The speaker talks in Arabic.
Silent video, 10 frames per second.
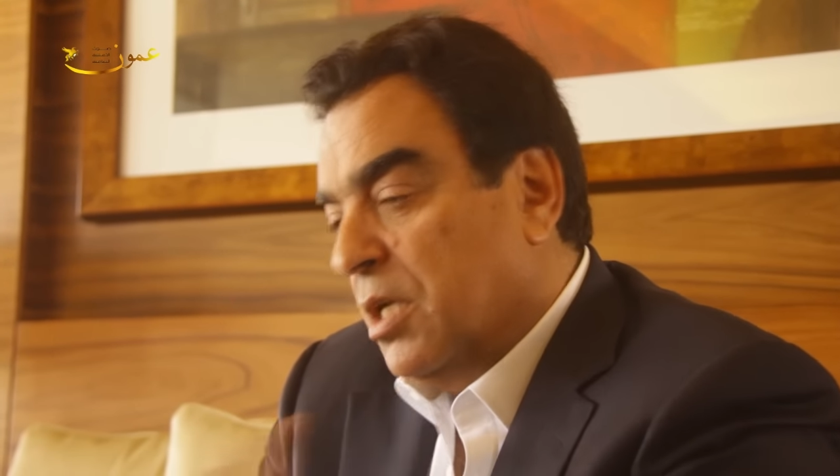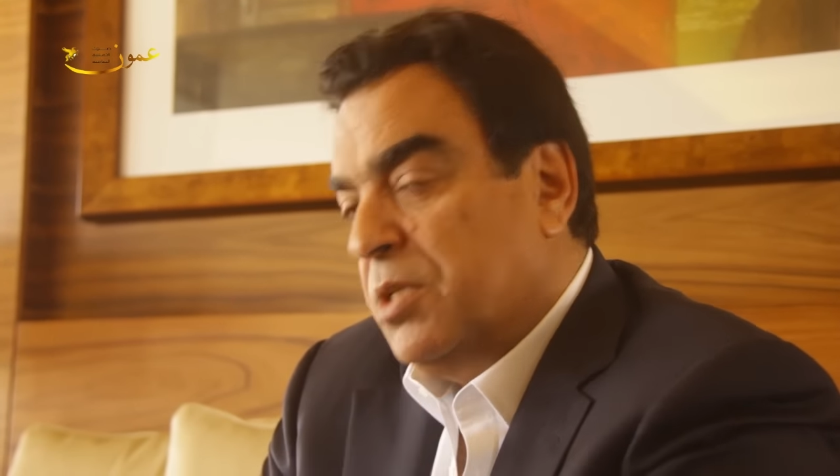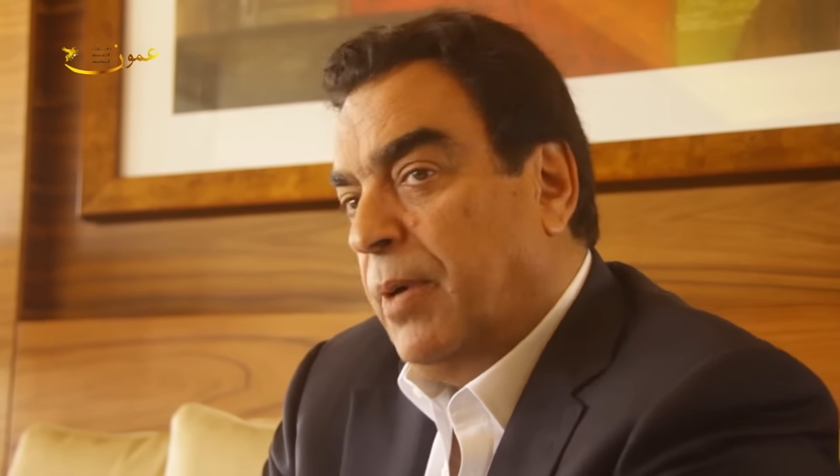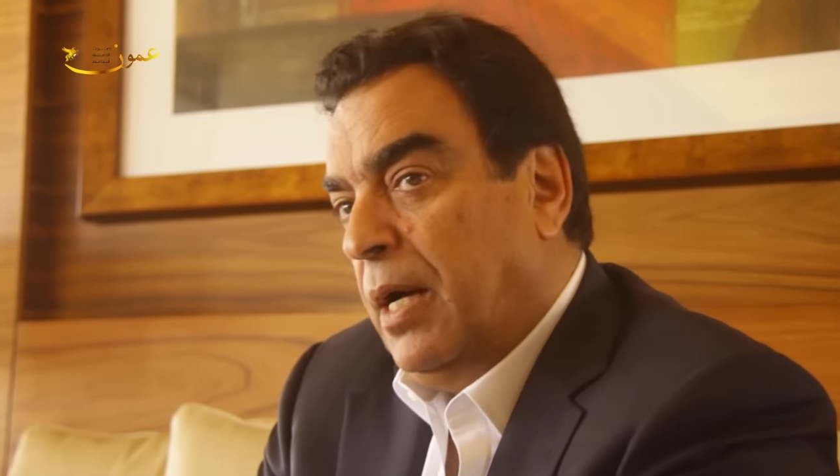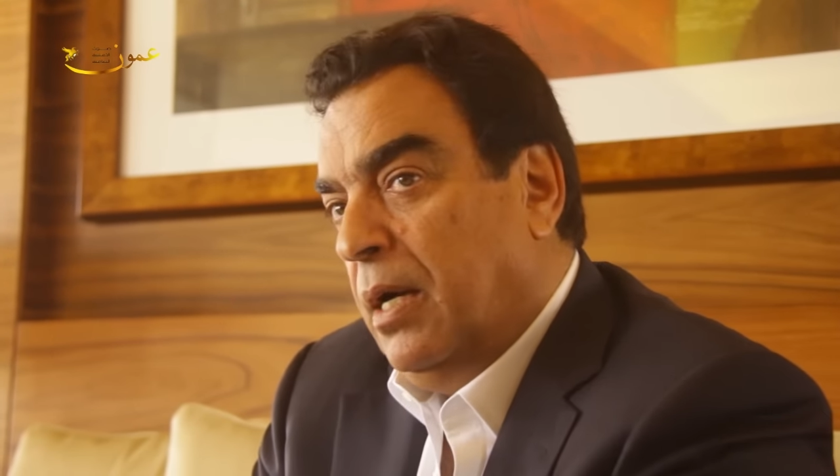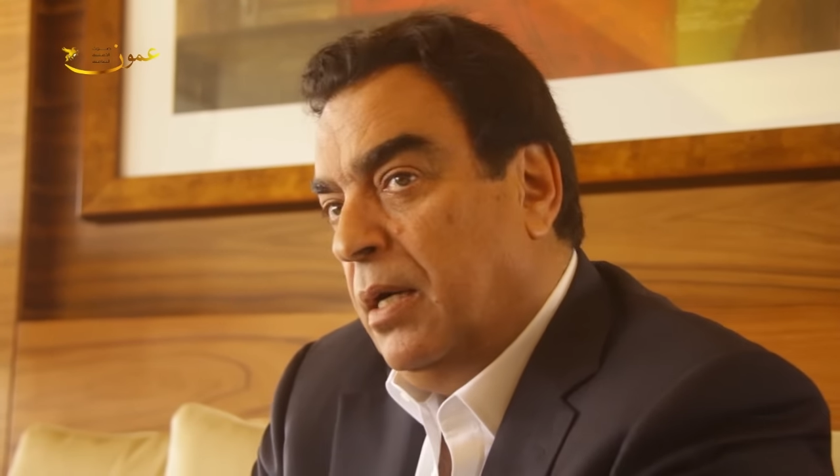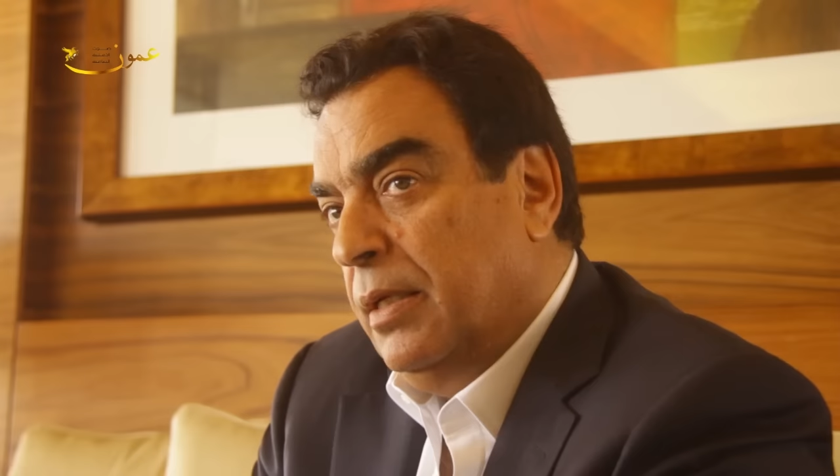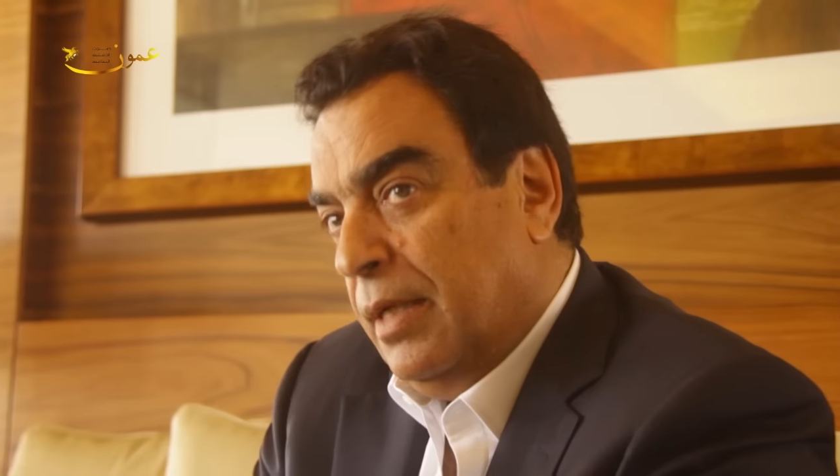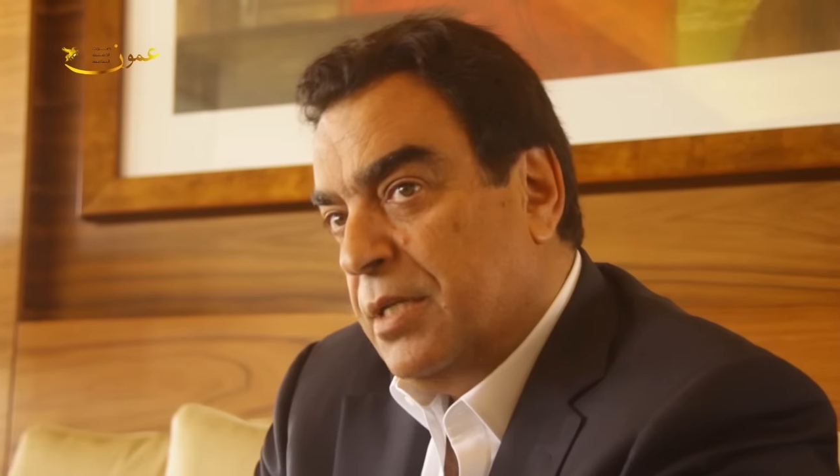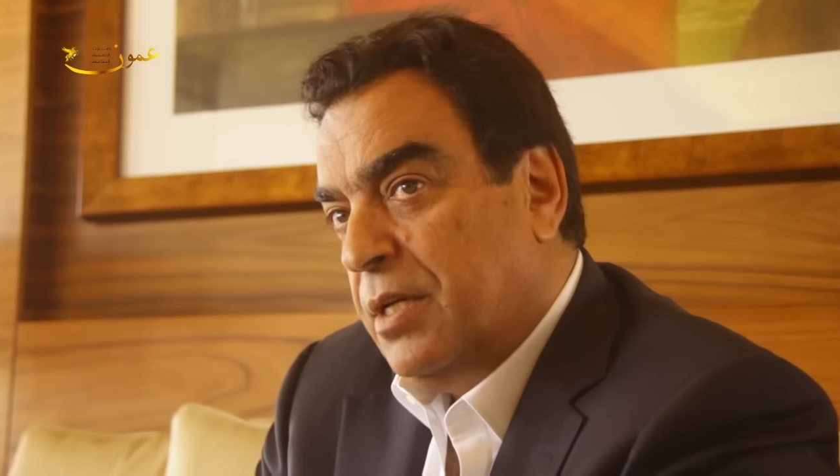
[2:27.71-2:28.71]
أصبح
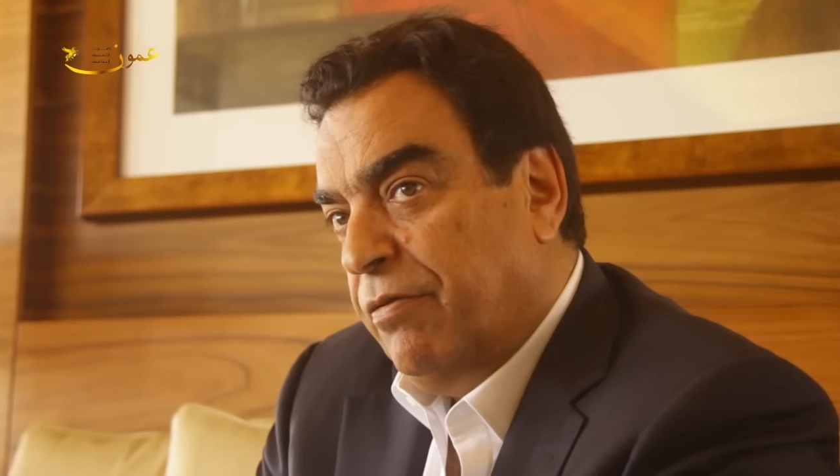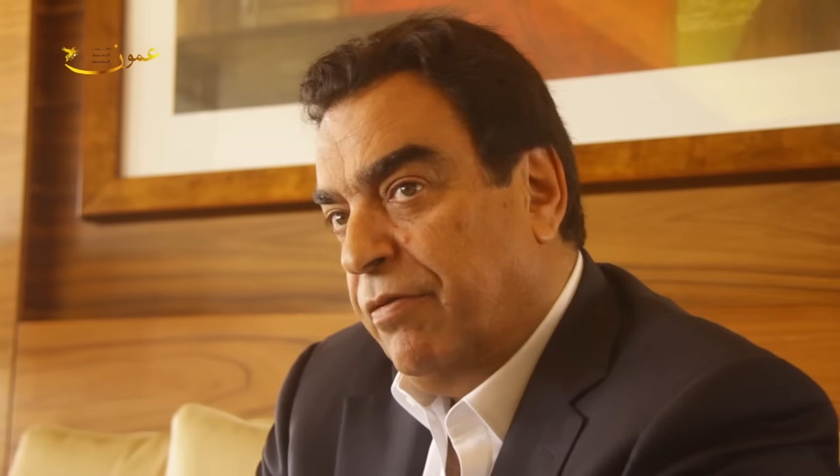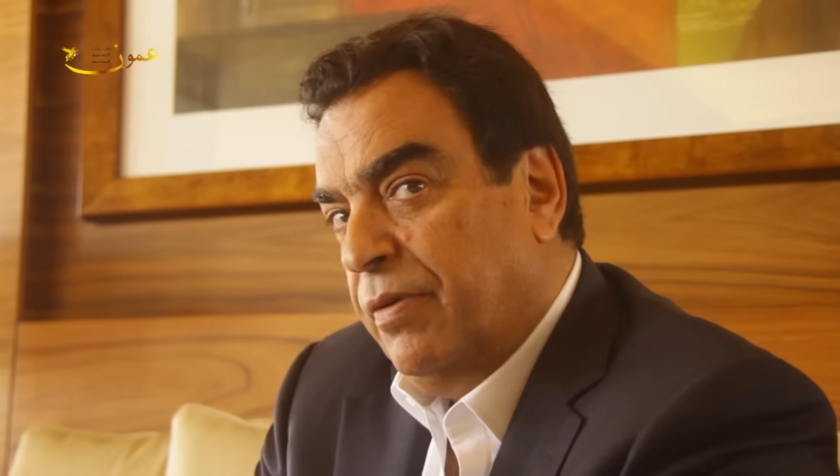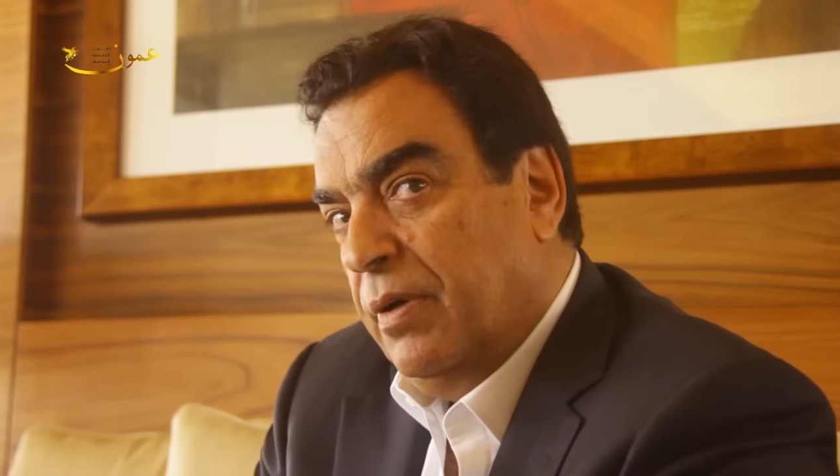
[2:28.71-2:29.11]
للأسف